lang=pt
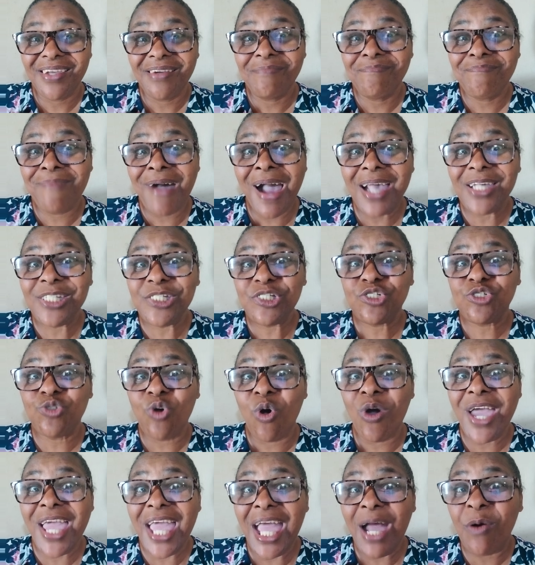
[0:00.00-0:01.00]
mas
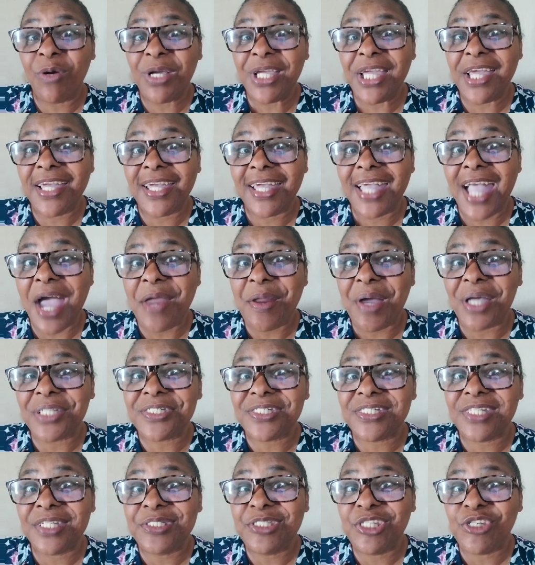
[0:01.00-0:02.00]
sou eu que quero,
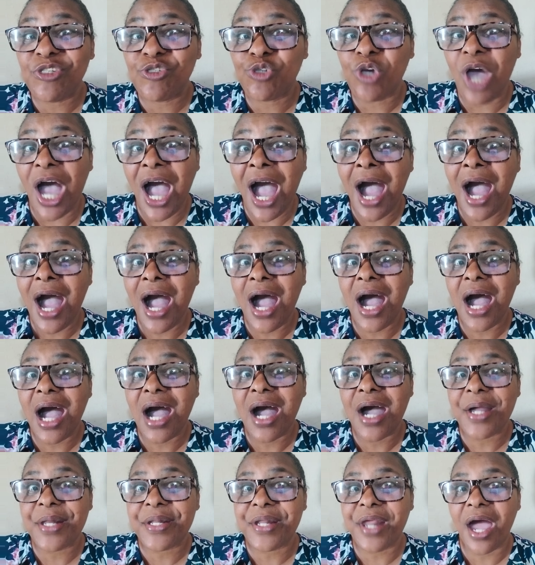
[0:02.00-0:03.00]
assim diz o
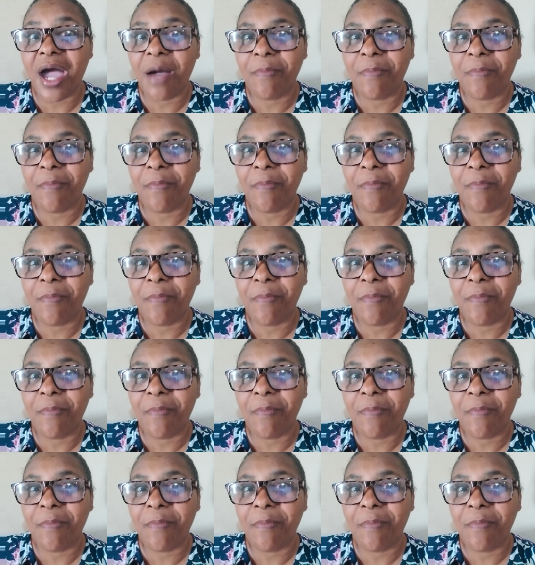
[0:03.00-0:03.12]
ah,